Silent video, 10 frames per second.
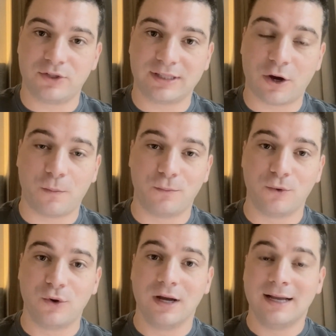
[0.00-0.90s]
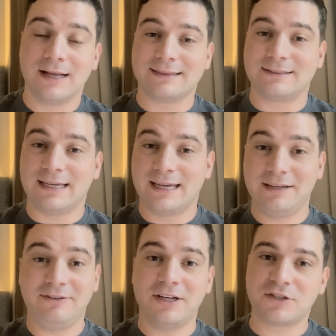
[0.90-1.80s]
digital por é,
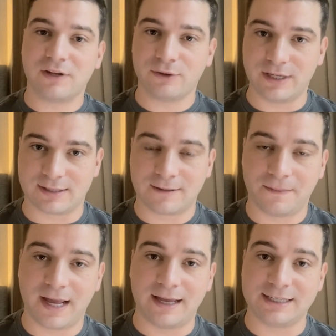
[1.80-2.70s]
infinitos valores, né?